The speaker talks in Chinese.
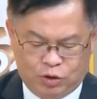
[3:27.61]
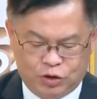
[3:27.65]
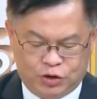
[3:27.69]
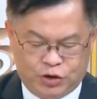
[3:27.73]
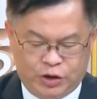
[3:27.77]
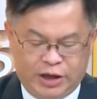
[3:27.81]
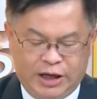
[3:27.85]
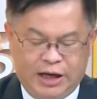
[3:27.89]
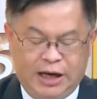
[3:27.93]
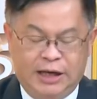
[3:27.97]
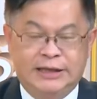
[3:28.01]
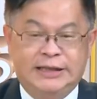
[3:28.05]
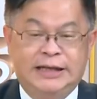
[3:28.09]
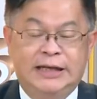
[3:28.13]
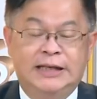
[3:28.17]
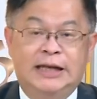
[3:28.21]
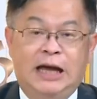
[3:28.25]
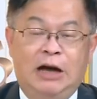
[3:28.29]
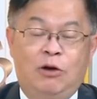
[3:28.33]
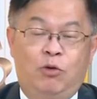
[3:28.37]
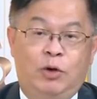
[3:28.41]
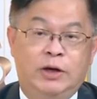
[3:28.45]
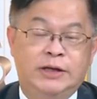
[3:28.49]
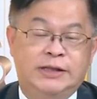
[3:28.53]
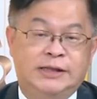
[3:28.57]
觉得，现
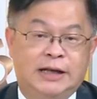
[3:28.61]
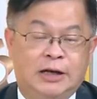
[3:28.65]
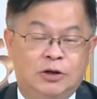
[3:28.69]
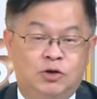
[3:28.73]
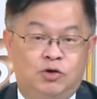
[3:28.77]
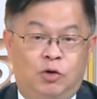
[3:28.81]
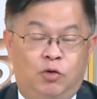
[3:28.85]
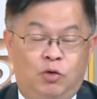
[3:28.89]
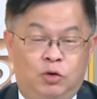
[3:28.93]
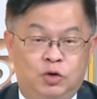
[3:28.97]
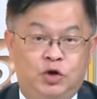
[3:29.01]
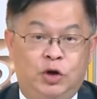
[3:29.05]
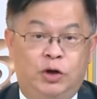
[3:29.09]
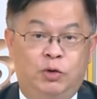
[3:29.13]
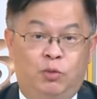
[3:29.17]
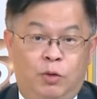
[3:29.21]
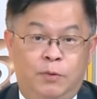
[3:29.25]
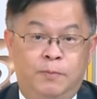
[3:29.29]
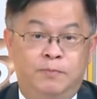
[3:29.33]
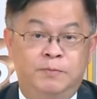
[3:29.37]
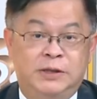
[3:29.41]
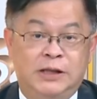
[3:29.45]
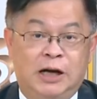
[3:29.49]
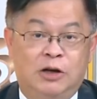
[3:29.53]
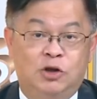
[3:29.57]
在为止来说，我觉
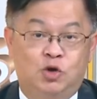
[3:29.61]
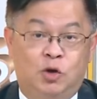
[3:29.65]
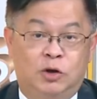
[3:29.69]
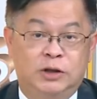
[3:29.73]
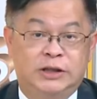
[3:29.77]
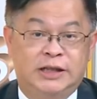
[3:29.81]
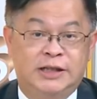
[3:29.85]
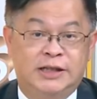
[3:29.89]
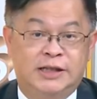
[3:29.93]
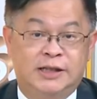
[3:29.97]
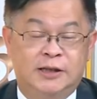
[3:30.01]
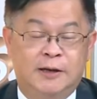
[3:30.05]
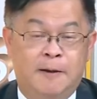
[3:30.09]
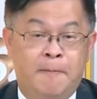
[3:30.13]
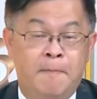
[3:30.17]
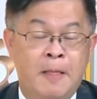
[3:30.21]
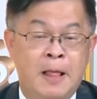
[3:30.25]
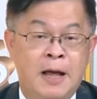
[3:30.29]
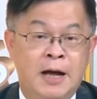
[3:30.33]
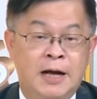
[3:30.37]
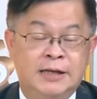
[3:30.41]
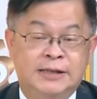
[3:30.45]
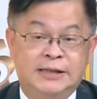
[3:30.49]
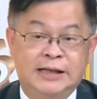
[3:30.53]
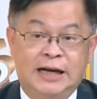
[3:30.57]
我们知道说，其实
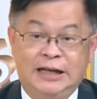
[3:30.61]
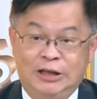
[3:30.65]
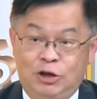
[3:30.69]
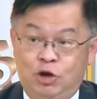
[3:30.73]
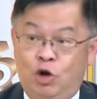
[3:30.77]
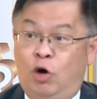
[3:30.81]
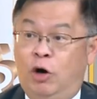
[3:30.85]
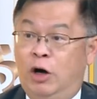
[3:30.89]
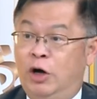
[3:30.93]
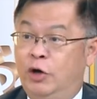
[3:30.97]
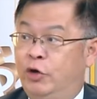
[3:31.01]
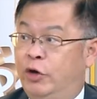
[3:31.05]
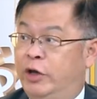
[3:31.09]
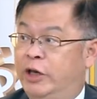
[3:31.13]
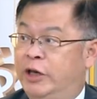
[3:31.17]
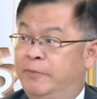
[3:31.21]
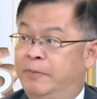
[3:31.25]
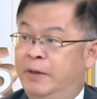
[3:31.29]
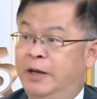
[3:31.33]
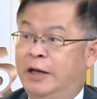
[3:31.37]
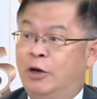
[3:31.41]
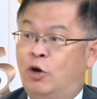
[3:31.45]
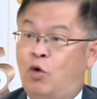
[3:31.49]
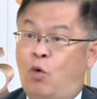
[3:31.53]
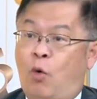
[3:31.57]
这个幼儿园里
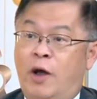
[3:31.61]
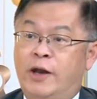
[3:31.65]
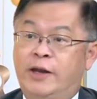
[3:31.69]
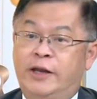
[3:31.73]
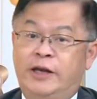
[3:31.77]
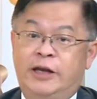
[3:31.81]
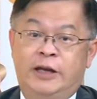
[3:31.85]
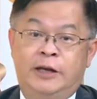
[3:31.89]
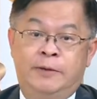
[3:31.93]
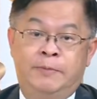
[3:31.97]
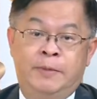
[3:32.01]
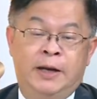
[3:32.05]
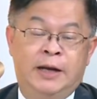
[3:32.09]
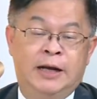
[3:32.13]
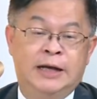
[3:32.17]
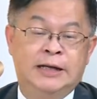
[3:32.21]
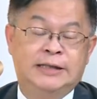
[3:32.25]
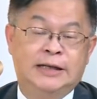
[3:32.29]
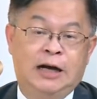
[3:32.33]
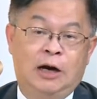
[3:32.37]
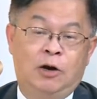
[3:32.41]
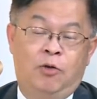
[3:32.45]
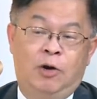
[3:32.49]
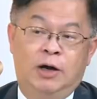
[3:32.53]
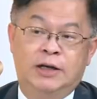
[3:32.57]
面的管理里面来
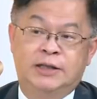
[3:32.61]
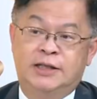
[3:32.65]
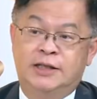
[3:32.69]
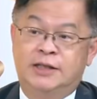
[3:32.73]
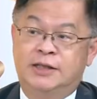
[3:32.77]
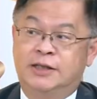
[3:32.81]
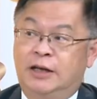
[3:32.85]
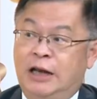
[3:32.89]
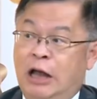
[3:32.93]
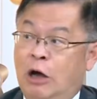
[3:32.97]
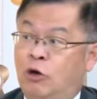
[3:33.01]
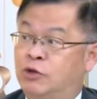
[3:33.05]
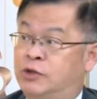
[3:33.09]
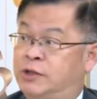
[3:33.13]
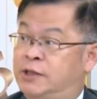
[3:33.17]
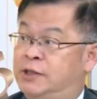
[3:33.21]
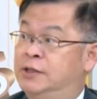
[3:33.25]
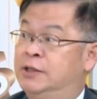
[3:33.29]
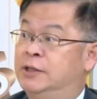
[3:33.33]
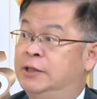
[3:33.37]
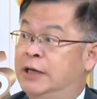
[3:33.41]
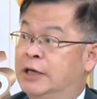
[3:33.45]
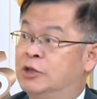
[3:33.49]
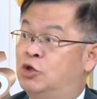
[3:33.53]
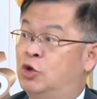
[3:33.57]
讲的话，其实老
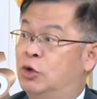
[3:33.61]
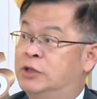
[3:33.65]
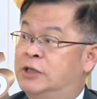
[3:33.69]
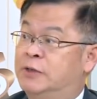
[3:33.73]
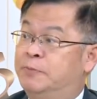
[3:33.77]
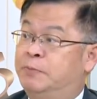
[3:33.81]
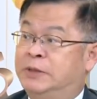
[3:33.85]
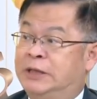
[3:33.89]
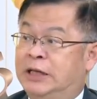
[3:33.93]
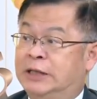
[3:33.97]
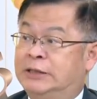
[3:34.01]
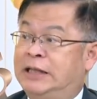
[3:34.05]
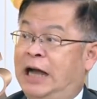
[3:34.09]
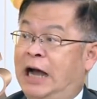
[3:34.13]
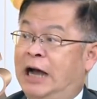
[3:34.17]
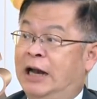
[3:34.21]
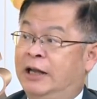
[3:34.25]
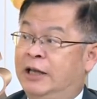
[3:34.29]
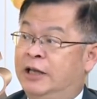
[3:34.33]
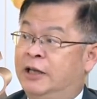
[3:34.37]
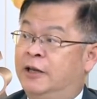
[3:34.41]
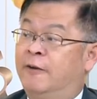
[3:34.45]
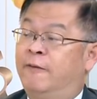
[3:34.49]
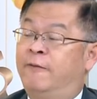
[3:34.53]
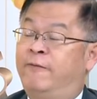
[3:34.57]
师应该算是比较大
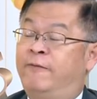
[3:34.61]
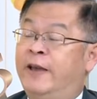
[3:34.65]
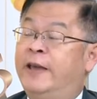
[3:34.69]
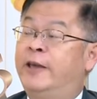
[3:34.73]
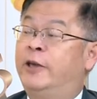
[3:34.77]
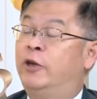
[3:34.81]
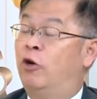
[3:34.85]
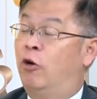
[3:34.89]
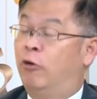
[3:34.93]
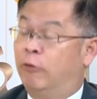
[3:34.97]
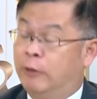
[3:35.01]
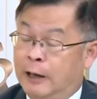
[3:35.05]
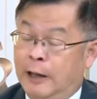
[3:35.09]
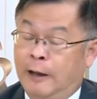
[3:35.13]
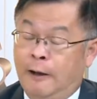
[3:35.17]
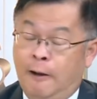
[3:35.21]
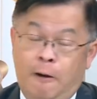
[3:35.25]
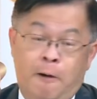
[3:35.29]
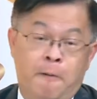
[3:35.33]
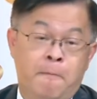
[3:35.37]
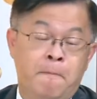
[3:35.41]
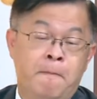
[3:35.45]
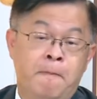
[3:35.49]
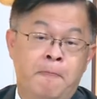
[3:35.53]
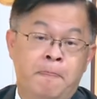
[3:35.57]
的一个费用了
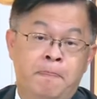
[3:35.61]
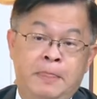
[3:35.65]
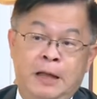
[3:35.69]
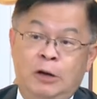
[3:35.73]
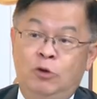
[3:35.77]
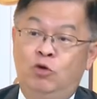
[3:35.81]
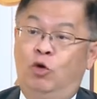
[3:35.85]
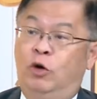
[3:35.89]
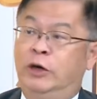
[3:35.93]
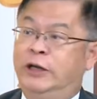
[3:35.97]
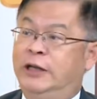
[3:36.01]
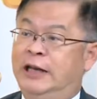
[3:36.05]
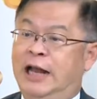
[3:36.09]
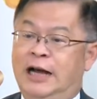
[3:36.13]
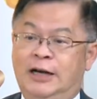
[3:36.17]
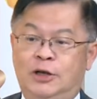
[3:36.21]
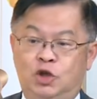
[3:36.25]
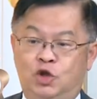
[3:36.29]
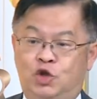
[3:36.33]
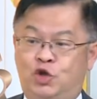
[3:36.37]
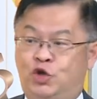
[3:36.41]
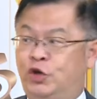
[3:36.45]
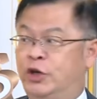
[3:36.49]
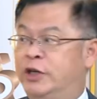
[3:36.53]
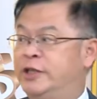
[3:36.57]
哈。那如果你
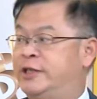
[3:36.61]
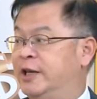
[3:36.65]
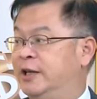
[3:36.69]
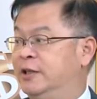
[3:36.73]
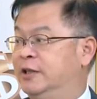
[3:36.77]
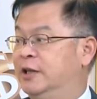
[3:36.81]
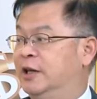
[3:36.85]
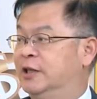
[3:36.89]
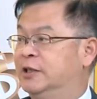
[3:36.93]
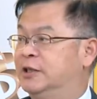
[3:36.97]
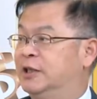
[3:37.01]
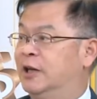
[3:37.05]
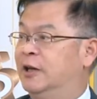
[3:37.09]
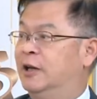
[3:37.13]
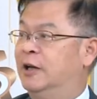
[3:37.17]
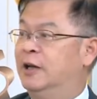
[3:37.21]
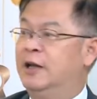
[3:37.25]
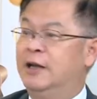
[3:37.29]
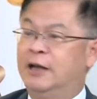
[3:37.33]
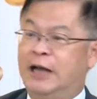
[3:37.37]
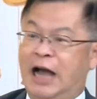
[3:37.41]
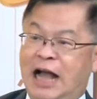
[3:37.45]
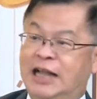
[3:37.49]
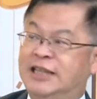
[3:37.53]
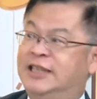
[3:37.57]
让学生的这个
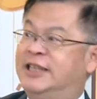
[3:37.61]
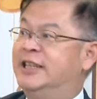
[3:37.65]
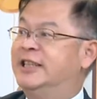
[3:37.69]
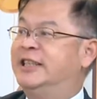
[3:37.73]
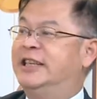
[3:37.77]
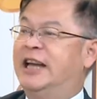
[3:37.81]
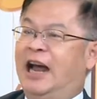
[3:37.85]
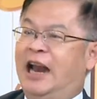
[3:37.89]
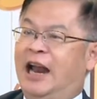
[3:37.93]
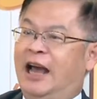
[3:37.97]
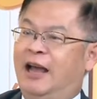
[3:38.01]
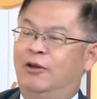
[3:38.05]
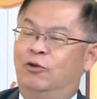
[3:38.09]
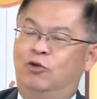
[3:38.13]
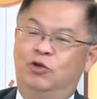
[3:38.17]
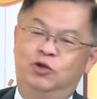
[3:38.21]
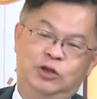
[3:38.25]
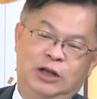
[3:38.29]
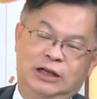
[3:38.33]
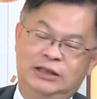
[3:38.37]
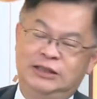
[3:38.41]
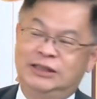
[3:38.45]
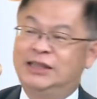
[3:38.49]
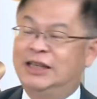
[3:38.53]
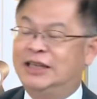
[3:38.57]
安静下来，或
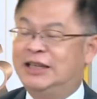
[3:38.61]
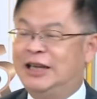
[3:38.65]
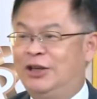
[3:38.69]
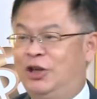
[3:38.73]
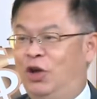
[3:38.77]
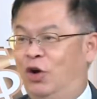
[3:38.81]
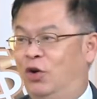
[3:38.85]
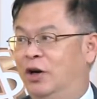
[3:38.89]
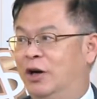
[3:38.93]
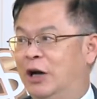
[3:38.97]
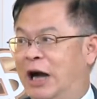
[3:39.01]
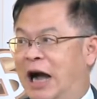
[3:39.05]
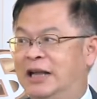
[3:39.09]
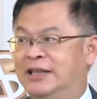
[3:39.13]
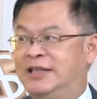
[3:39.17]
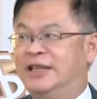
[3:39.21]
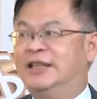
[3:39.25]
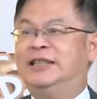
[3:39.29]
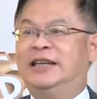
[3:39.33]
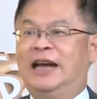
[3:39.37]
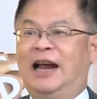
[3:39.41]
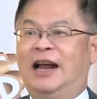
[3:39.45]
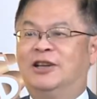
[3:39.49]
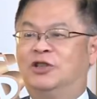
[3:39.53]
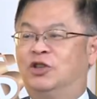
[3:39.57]
者让这些幼儿安
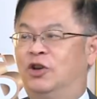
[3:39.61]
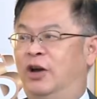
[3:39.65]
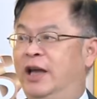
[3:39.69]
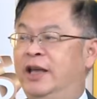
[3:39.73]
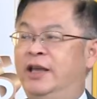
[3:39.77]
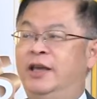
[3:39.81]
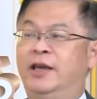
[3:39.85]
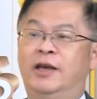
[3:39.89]
静下来，说，哎，